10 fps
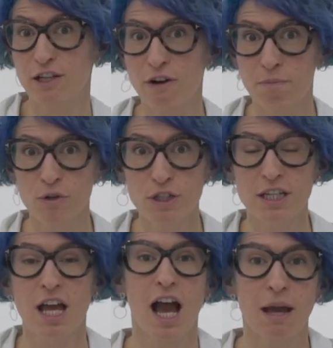или
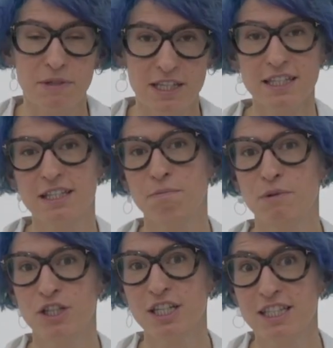вопросы, обязательно
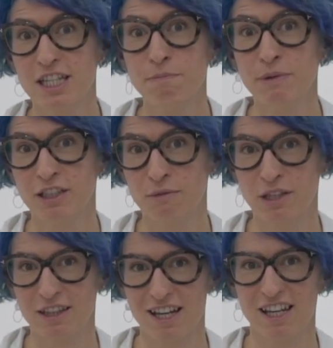пишите их под
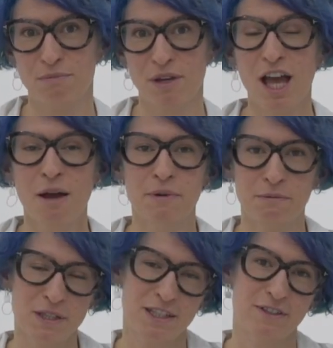комментариями.
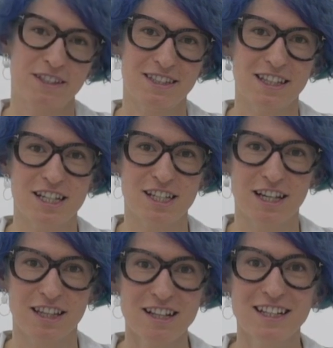Подписывайтесь на наш
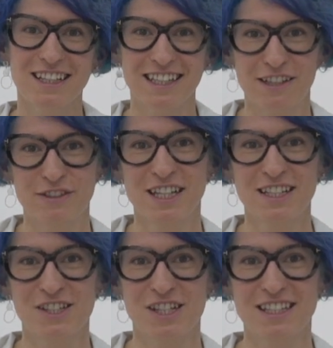канал и до
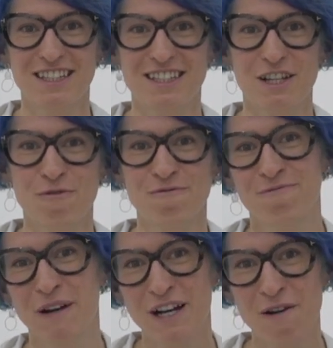встречи через неделю.
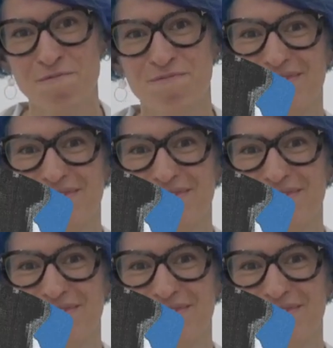Пока!